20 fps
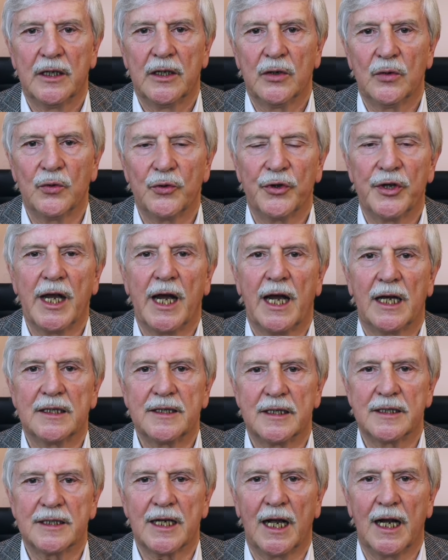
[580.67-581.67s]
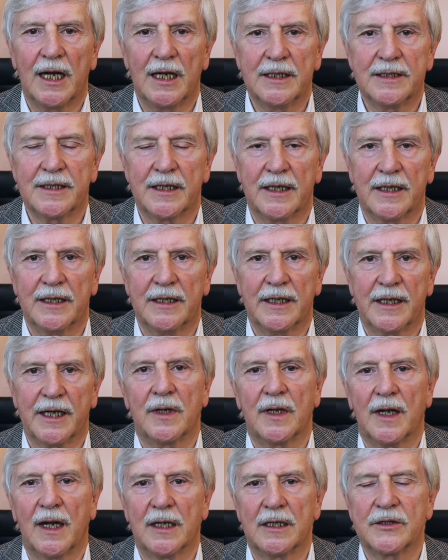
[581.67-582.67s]
Und das ist alles andere
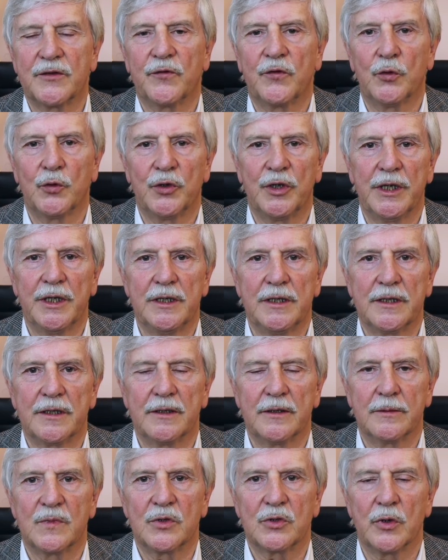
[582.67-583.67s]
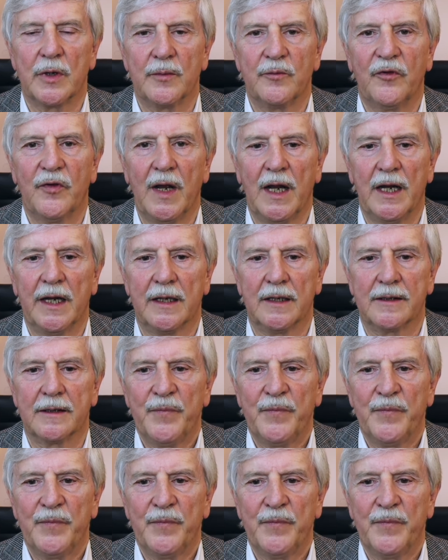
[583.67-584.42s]
als für dich zu empfehlen.